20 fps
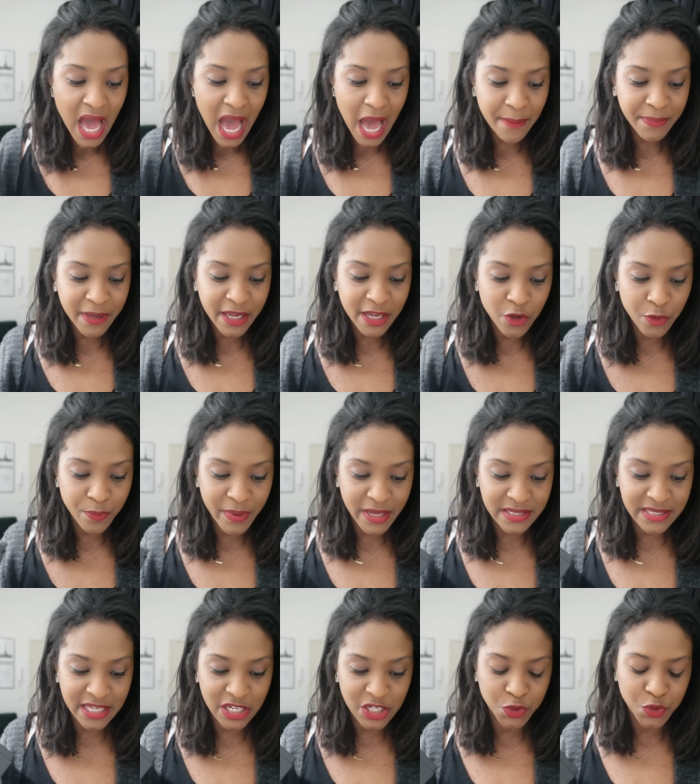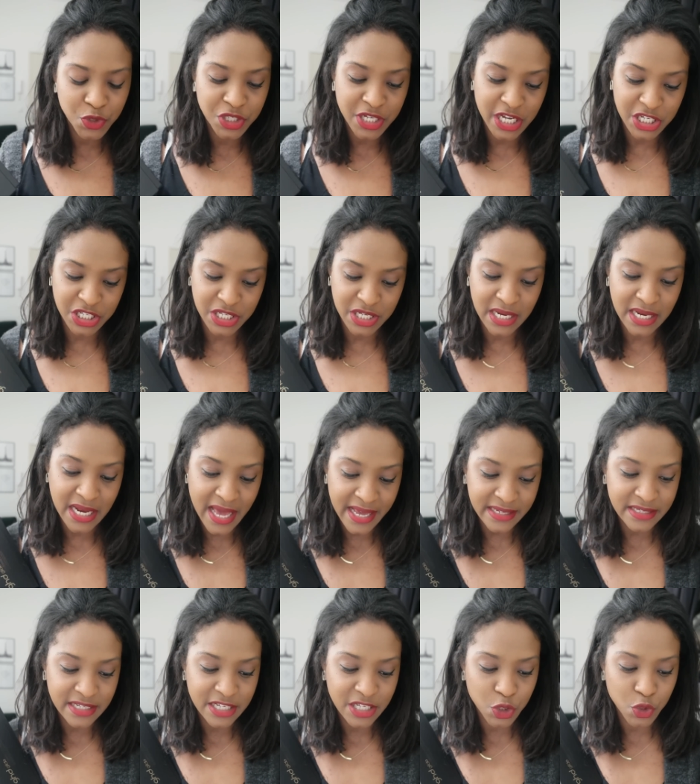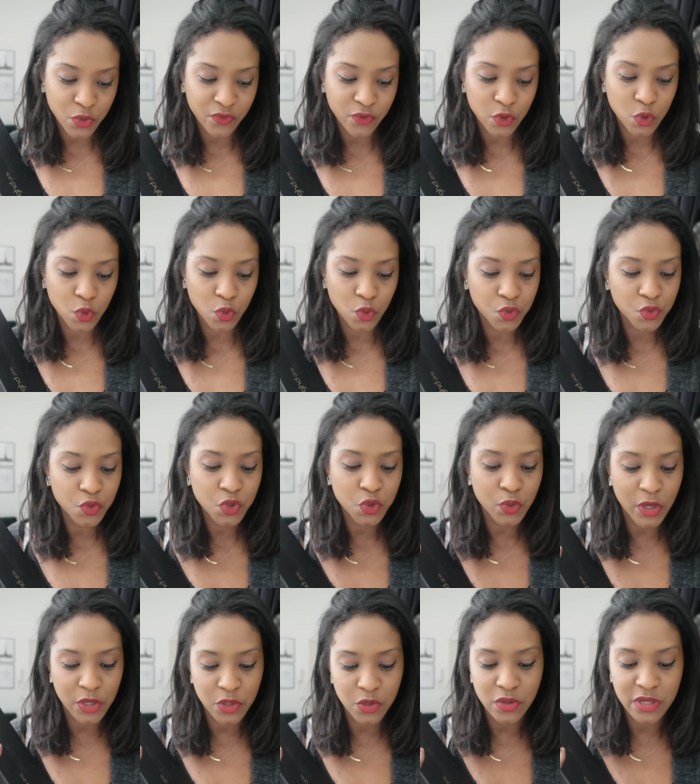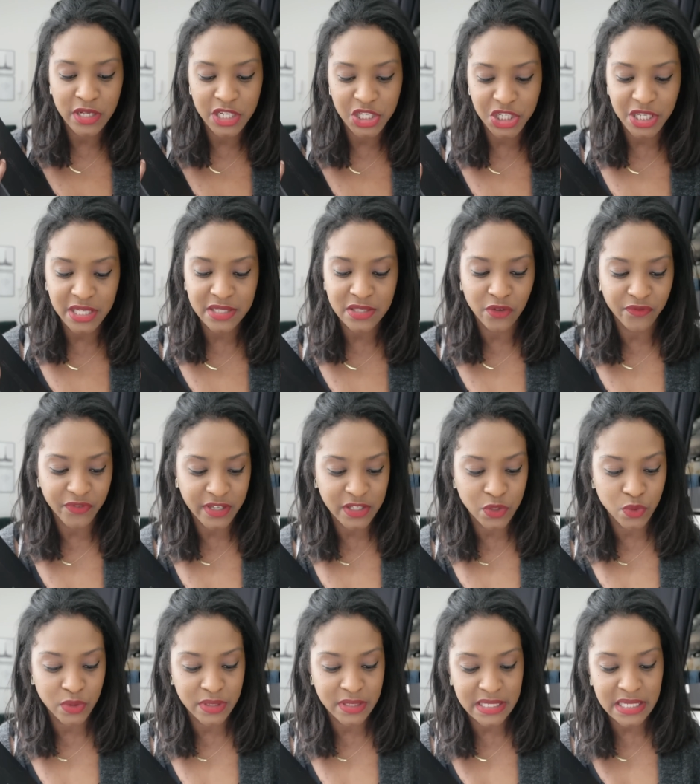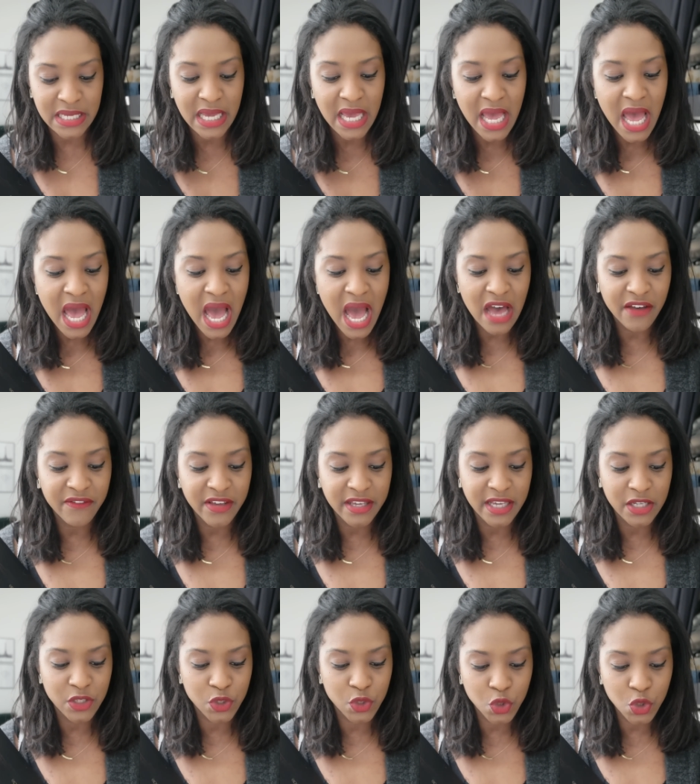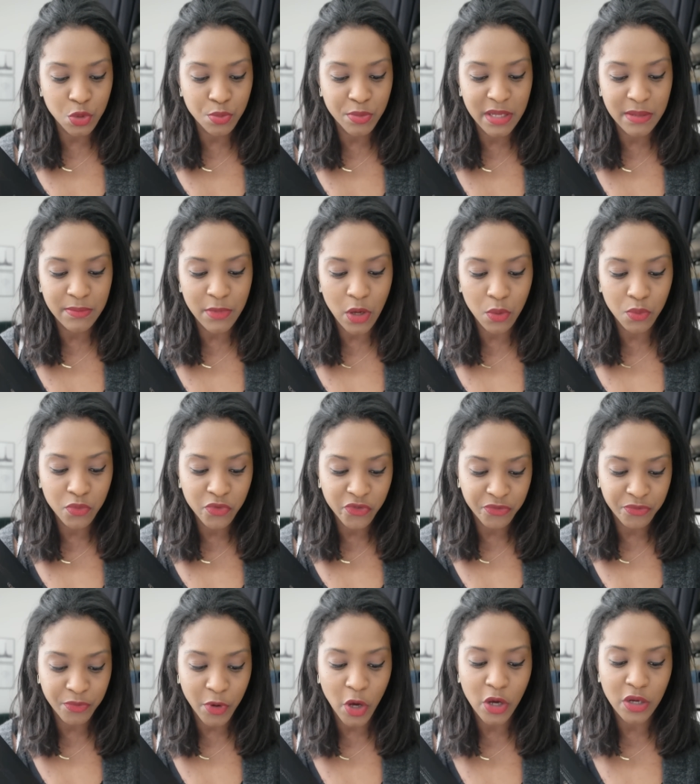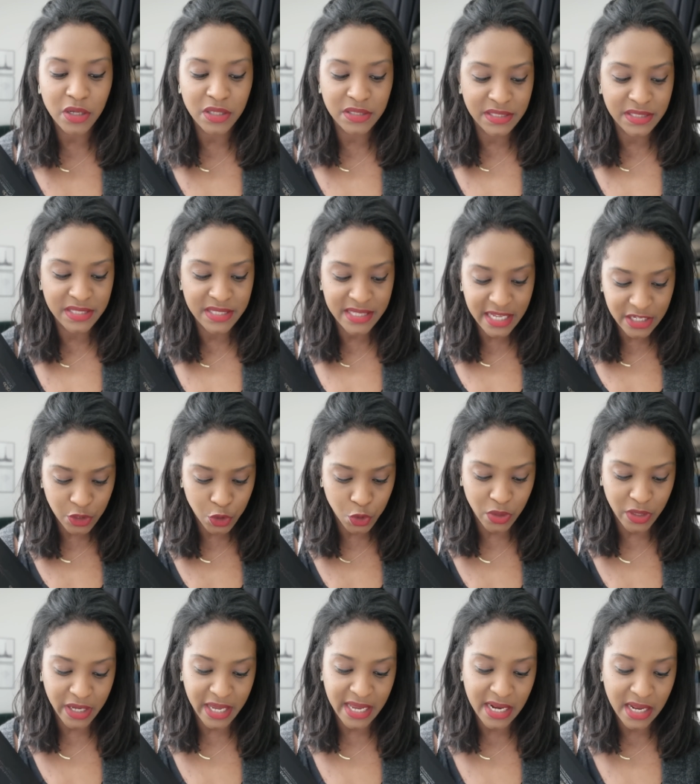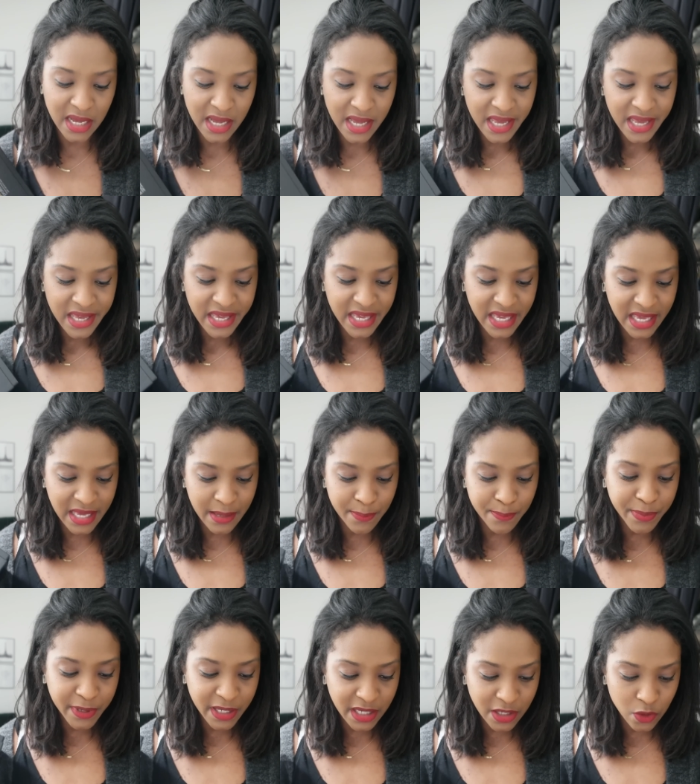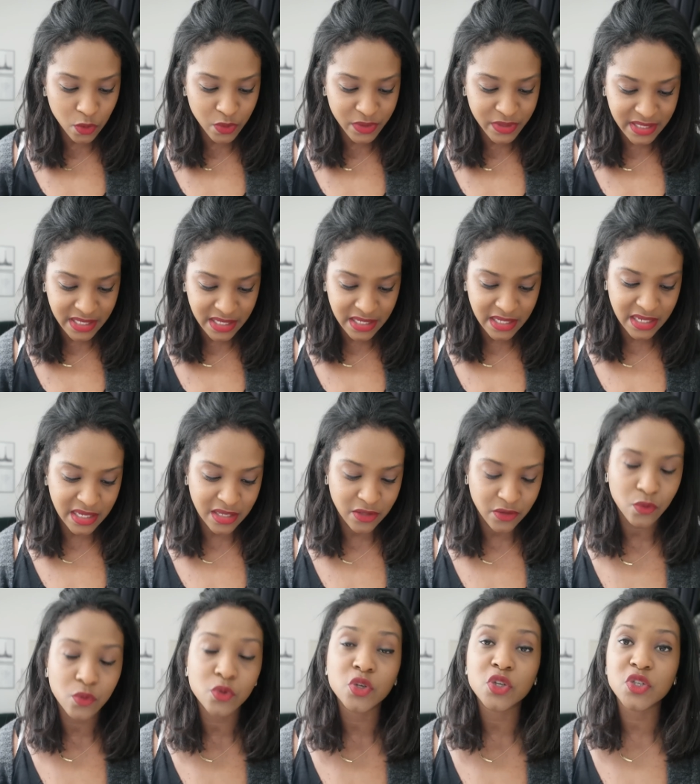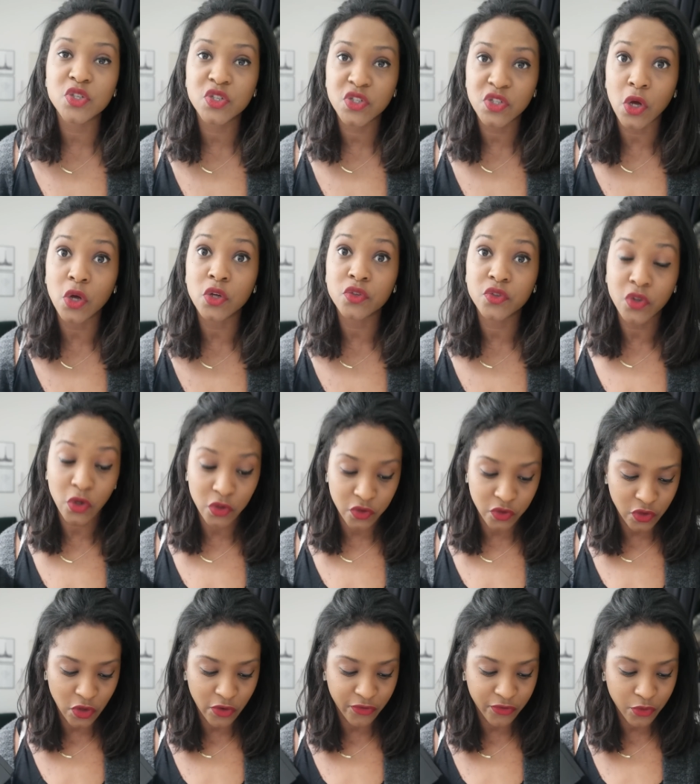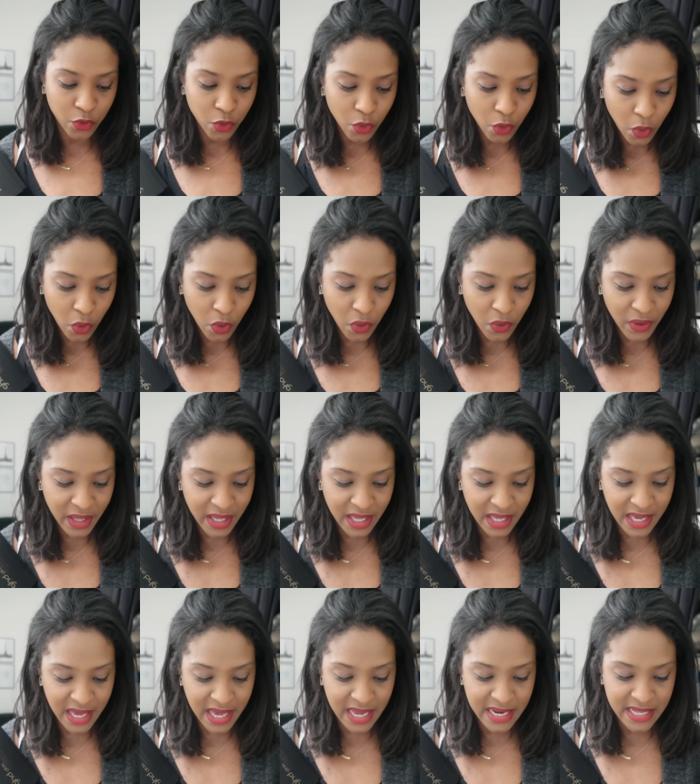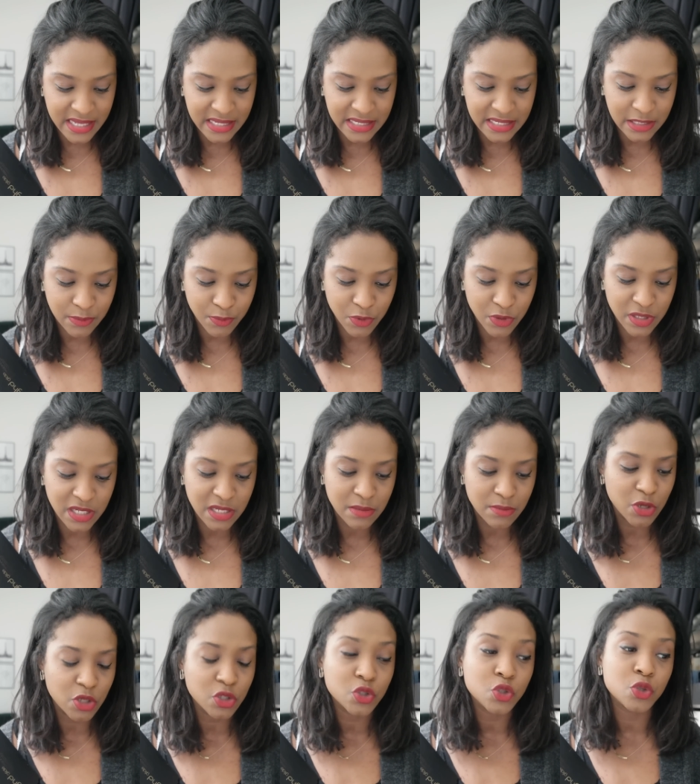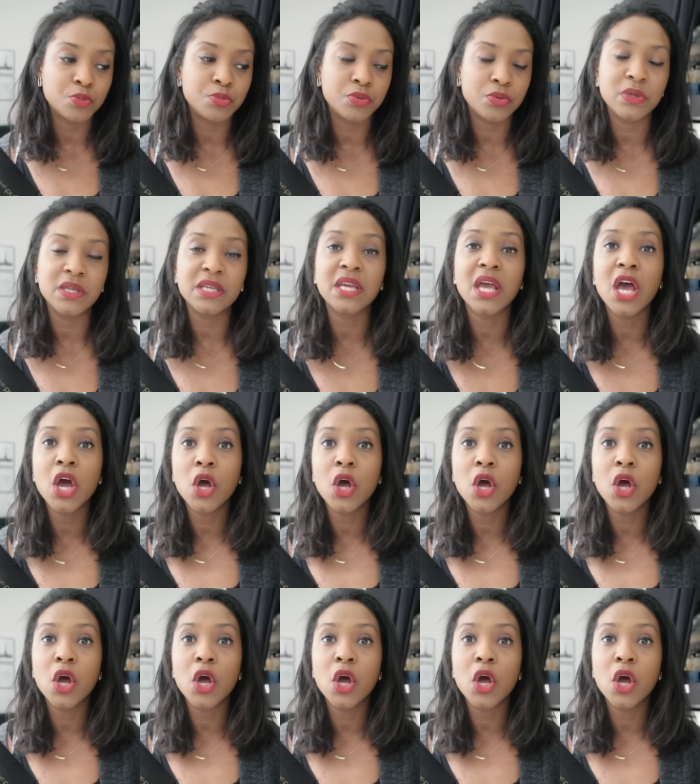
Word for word: Après le passage du GHD Glide, les cheveux sont doux, soyeux, légers, sans frisottis, avec un sublime mouvement naturel et prix conseillé donc 139 euros et elle est disponible depuis